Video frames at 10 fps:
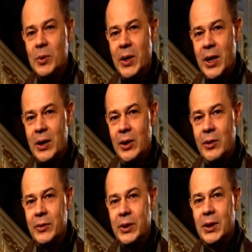
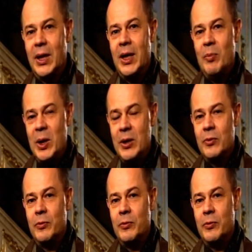unikatowych elementów